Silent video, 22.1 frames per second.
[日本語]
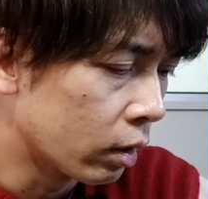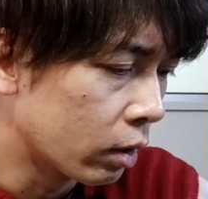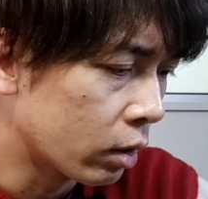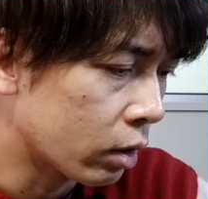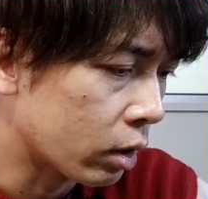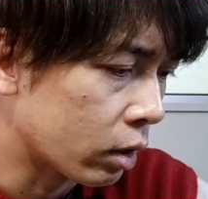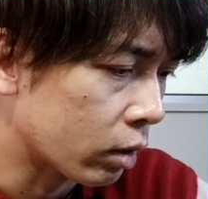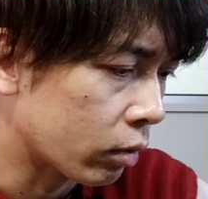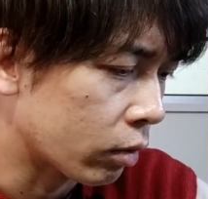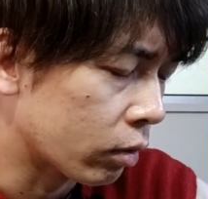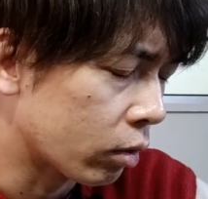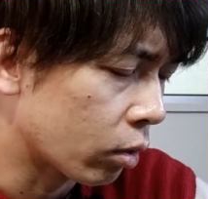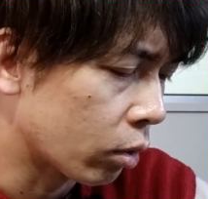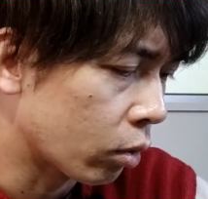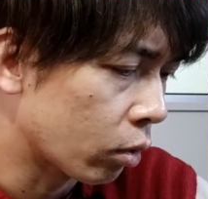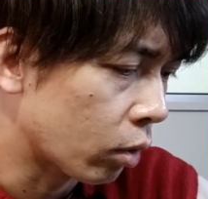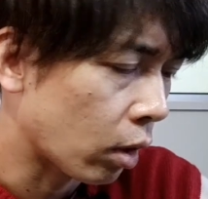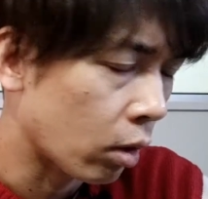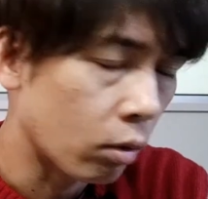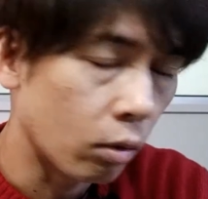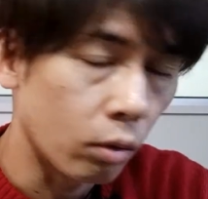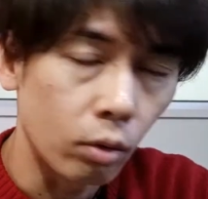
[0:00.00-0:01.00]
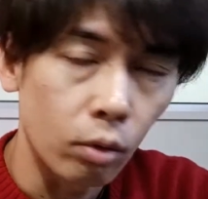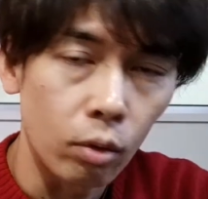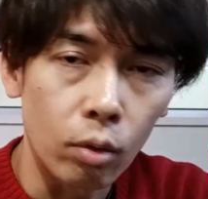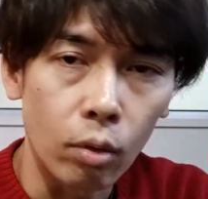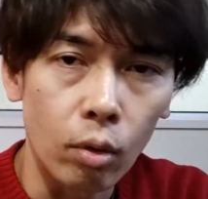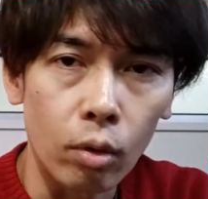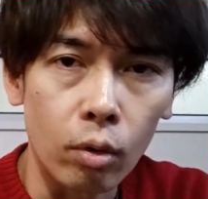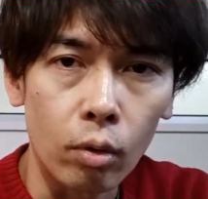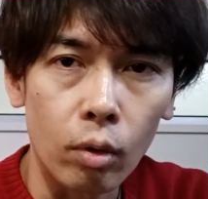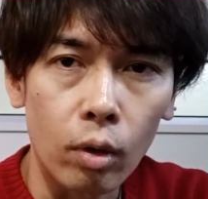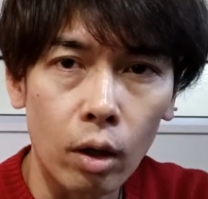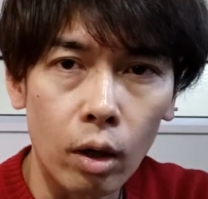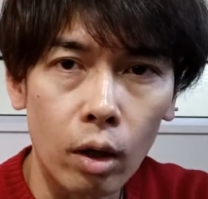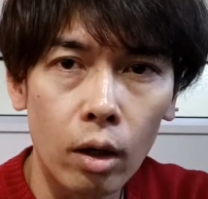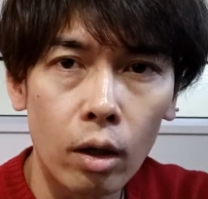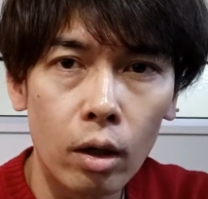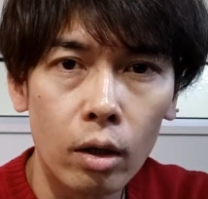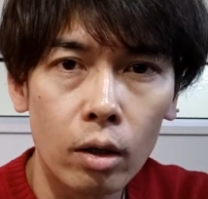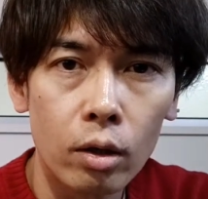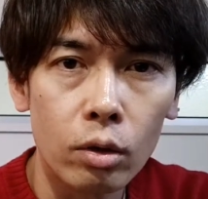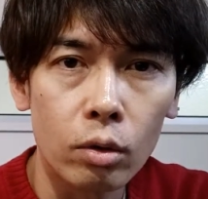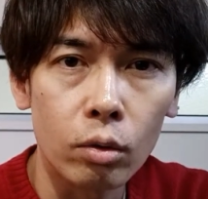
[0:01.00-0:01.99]
シフトとかコントロールとか
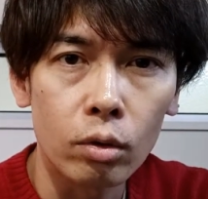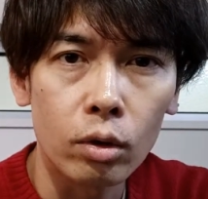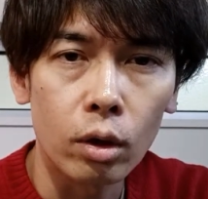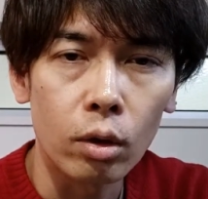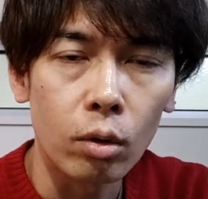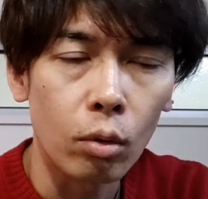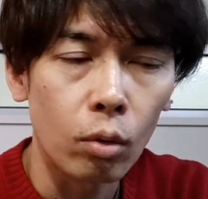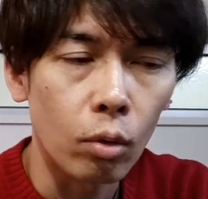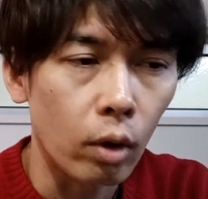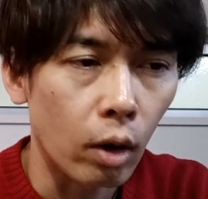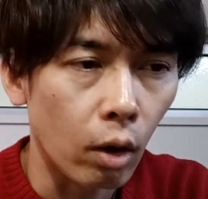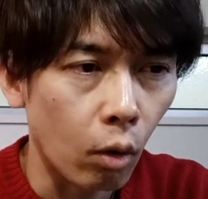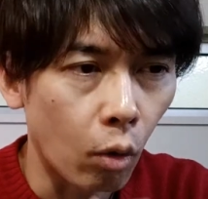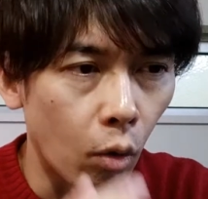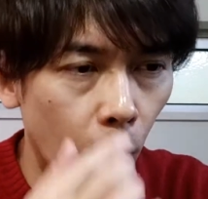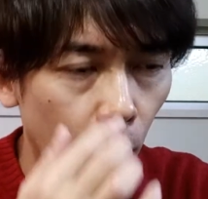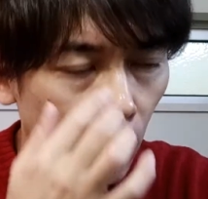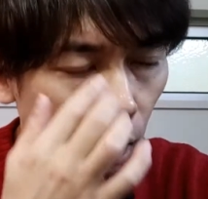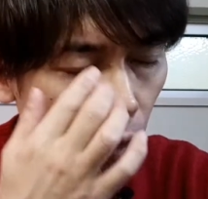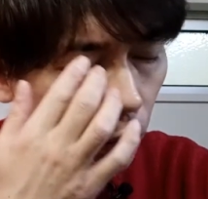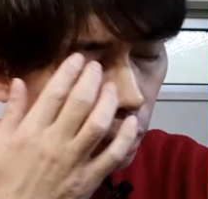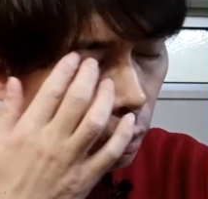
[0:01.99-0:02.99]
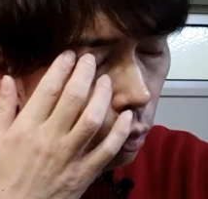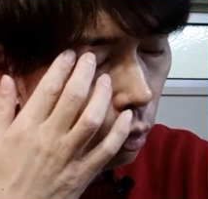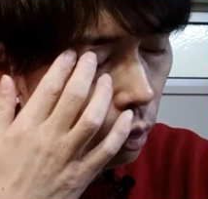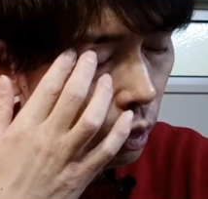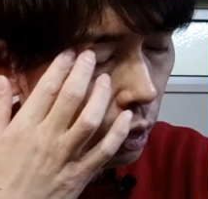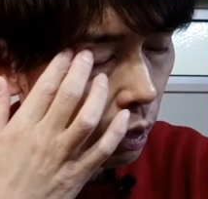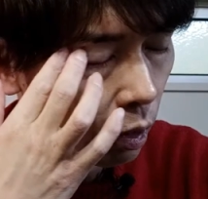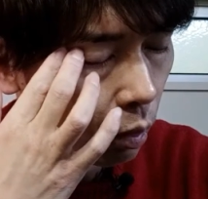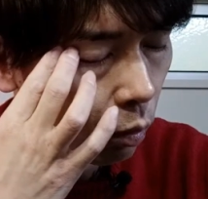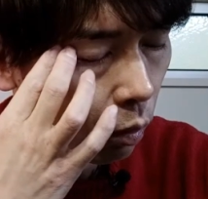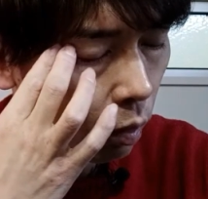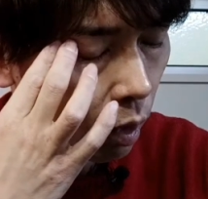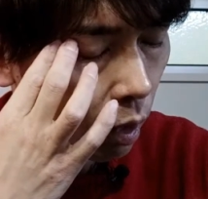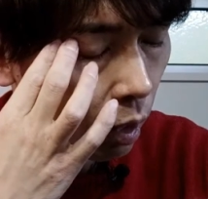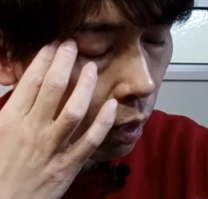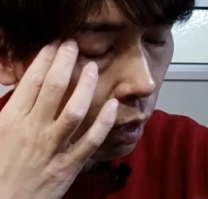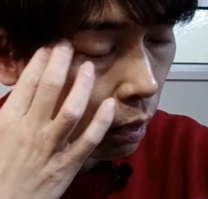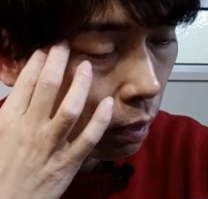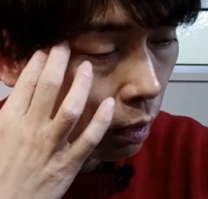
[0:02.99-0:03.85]
そういったところがコマンドキーとか、